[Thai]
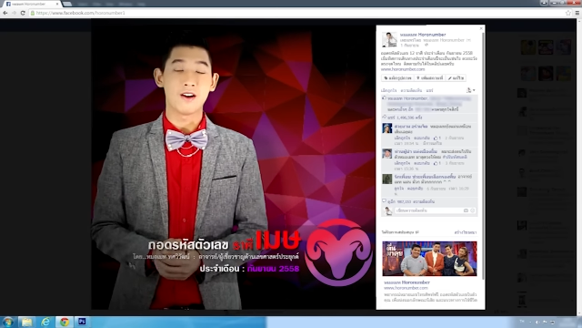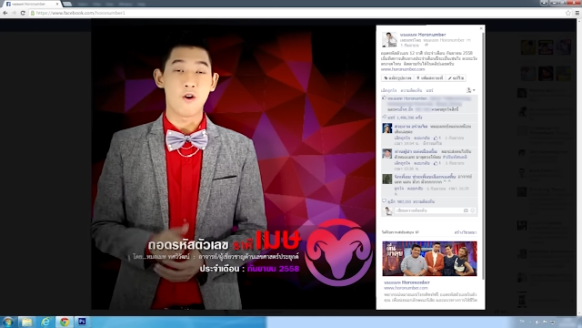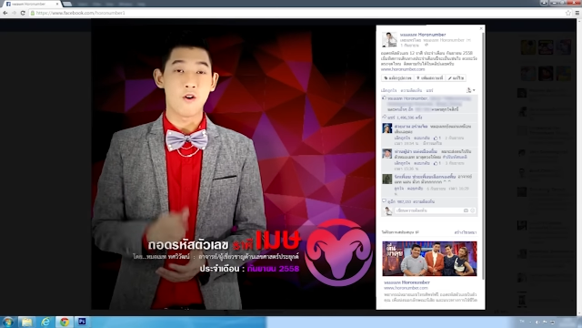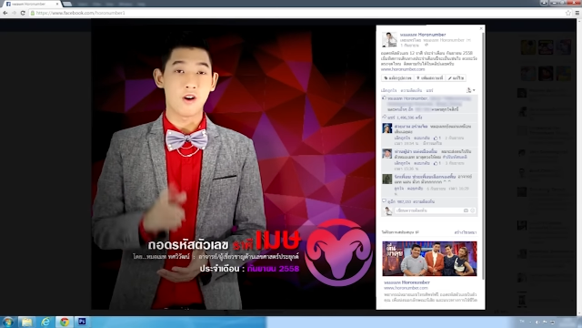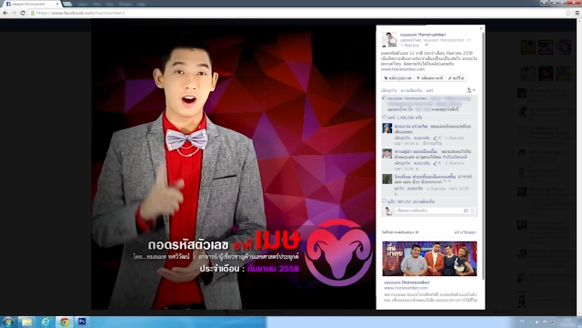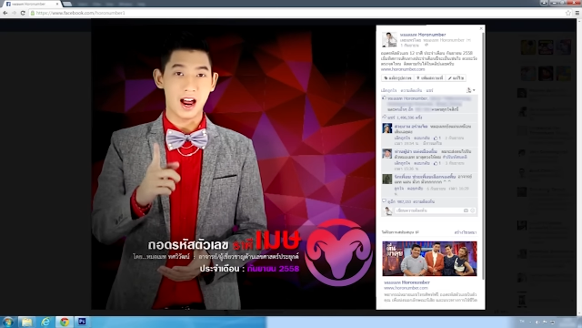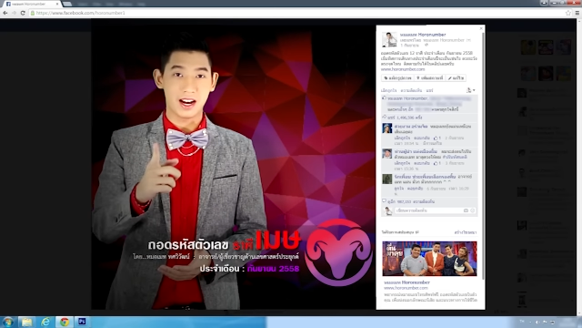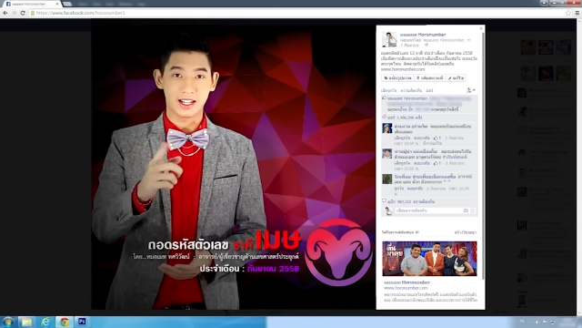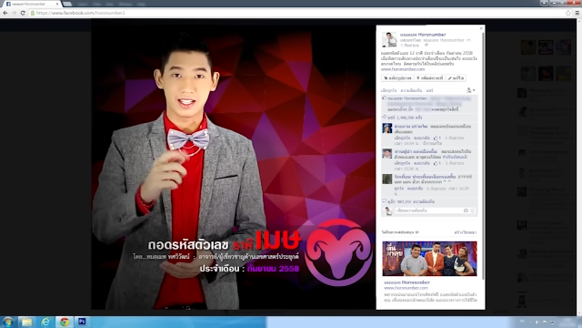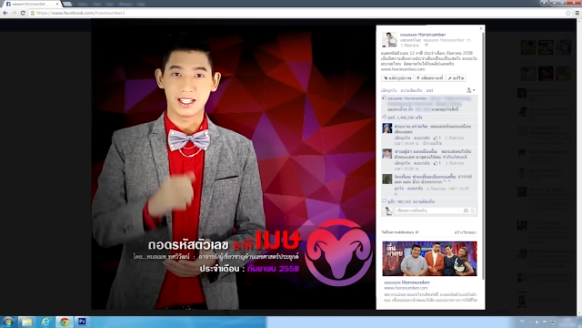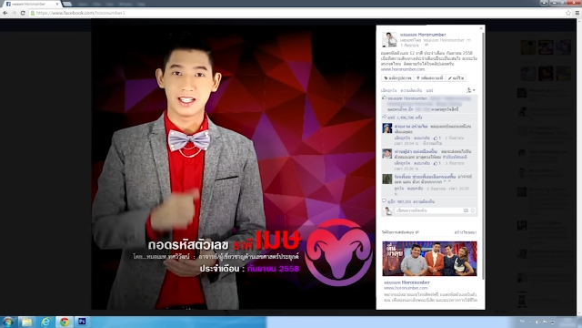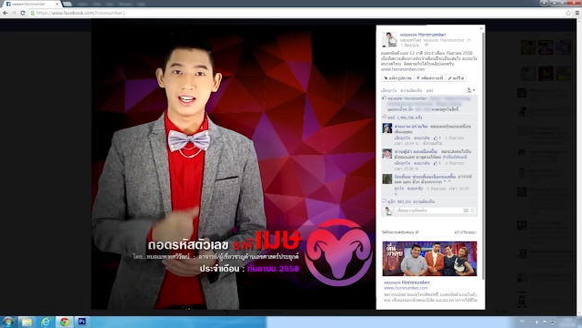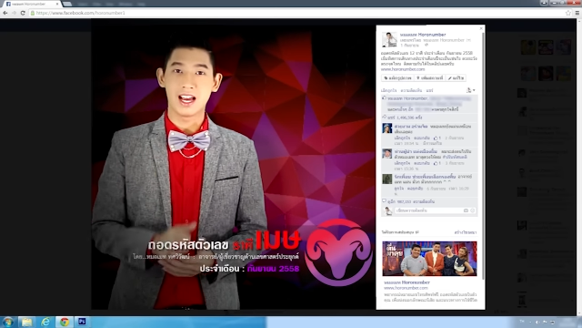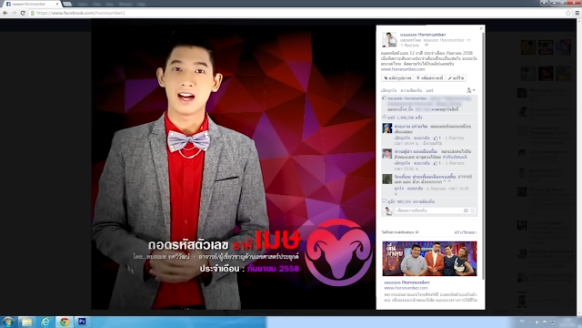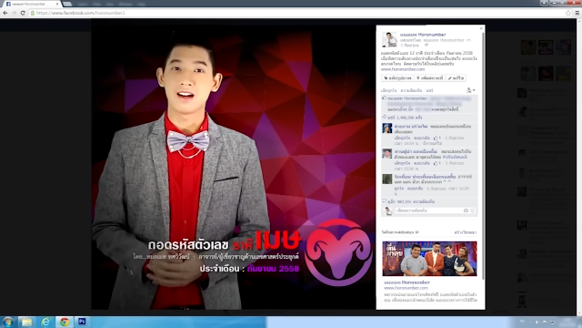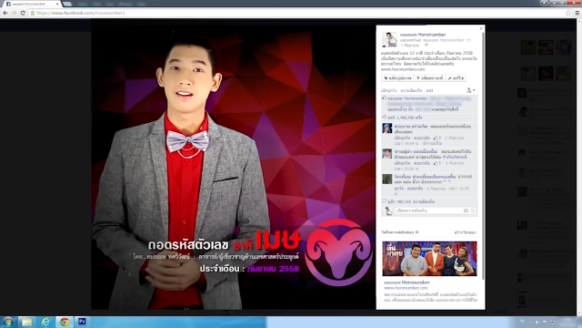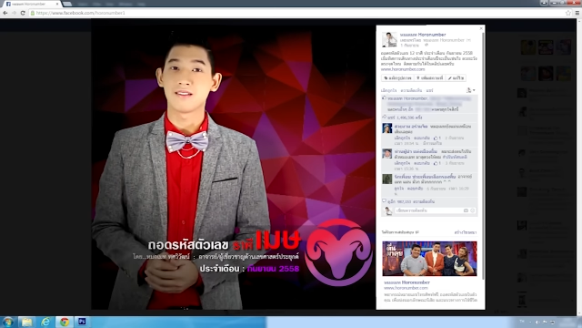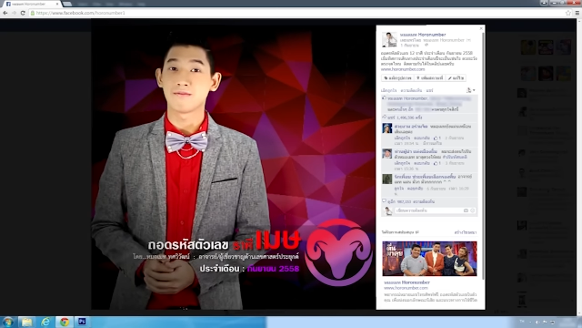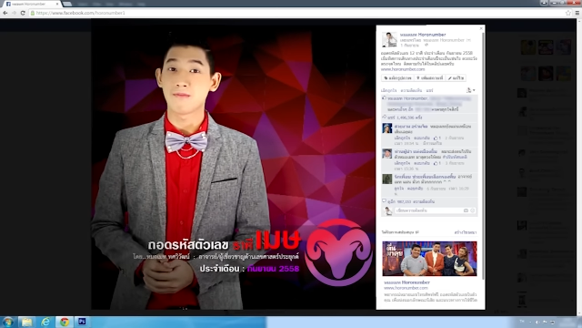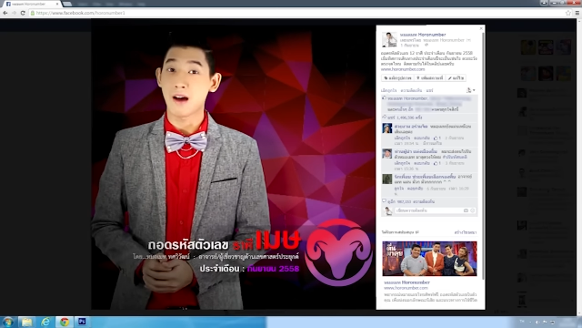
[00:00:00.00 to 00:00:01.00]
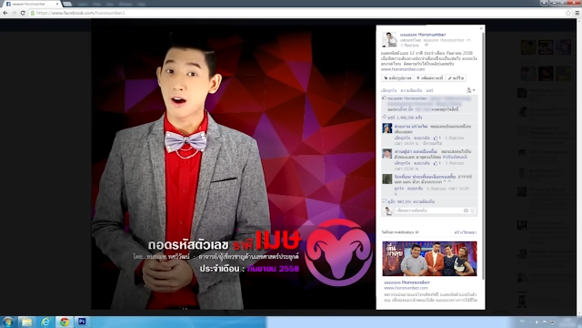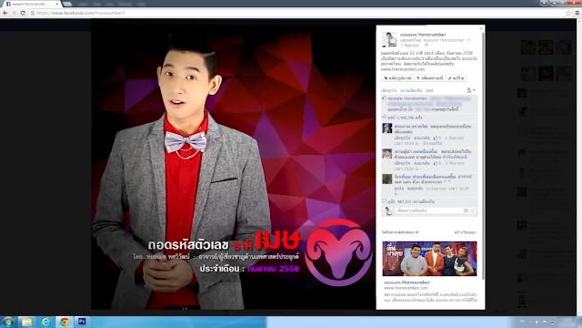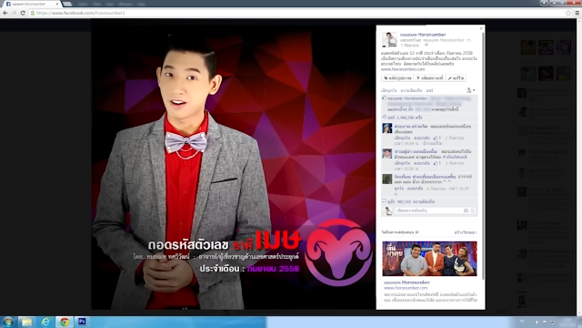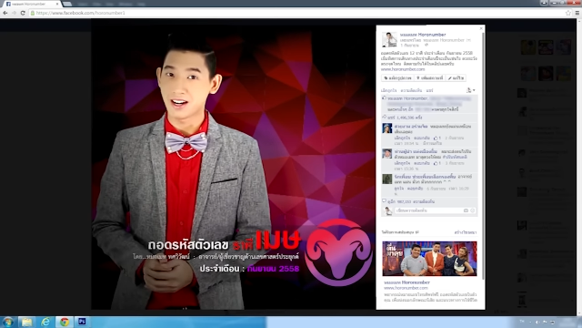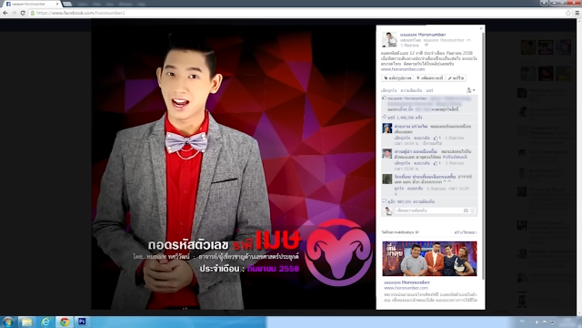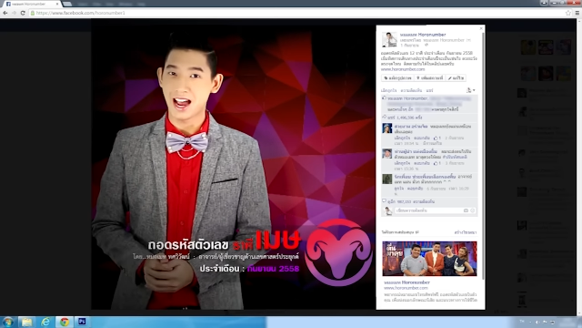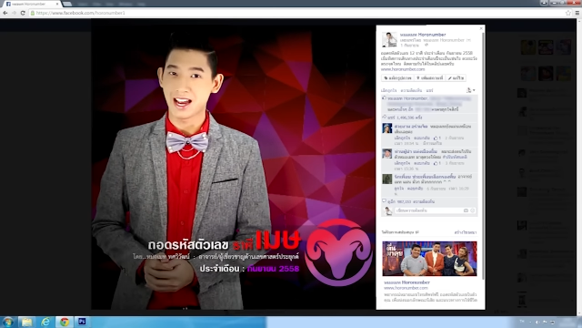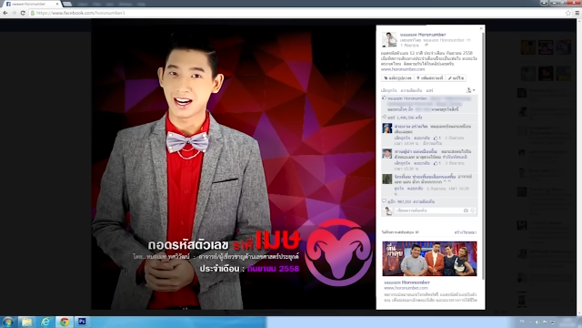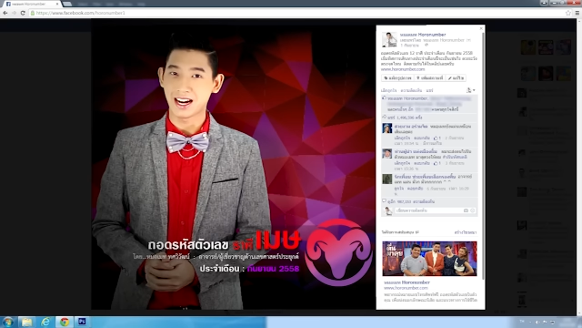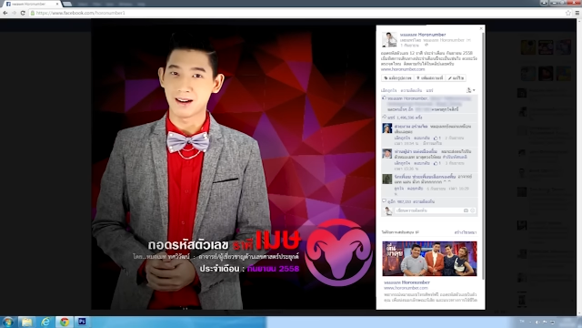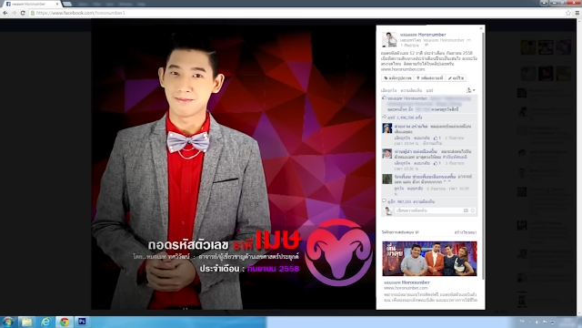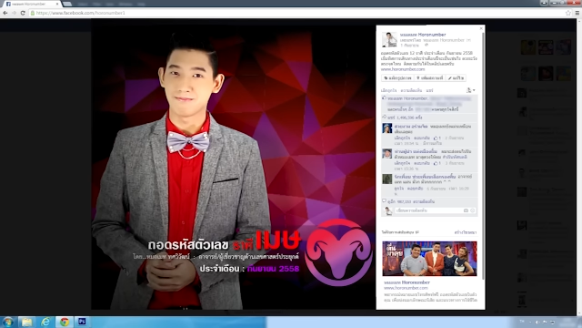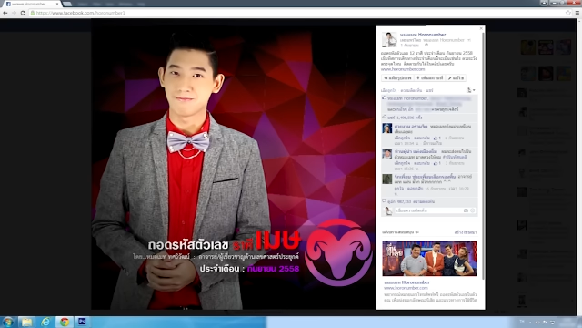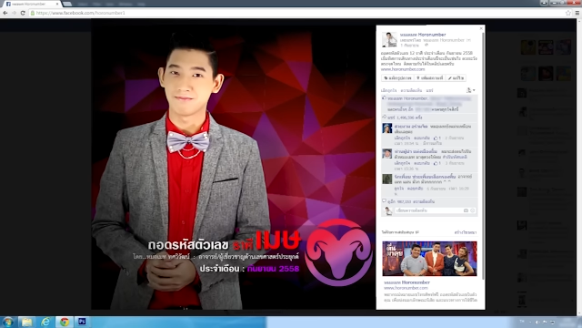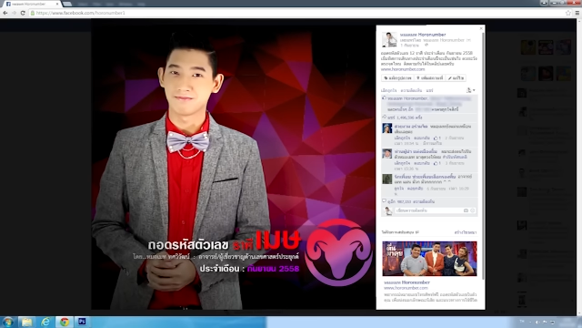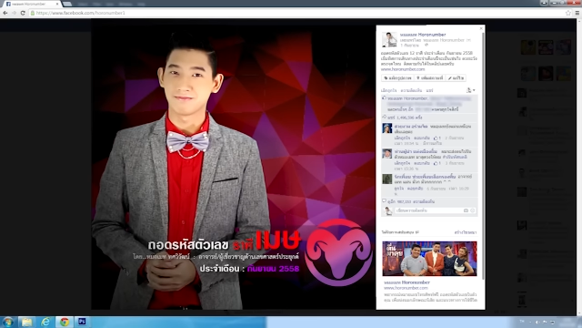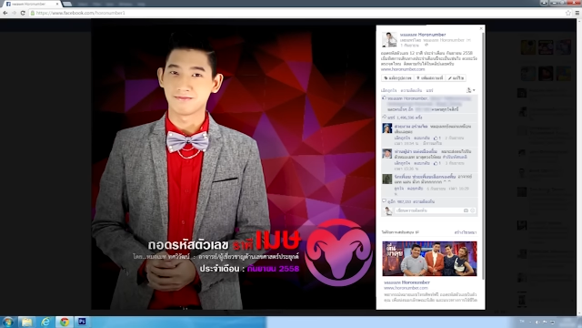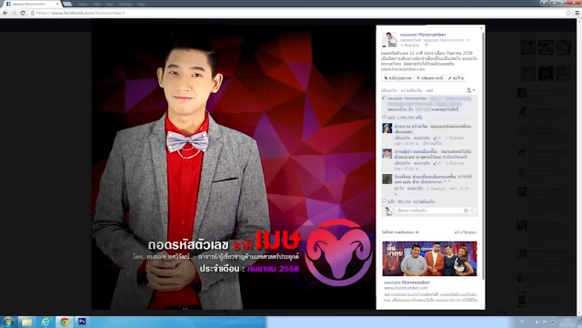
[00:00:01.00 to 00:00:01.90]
โอกาสเสียมากกว่าได้ครับ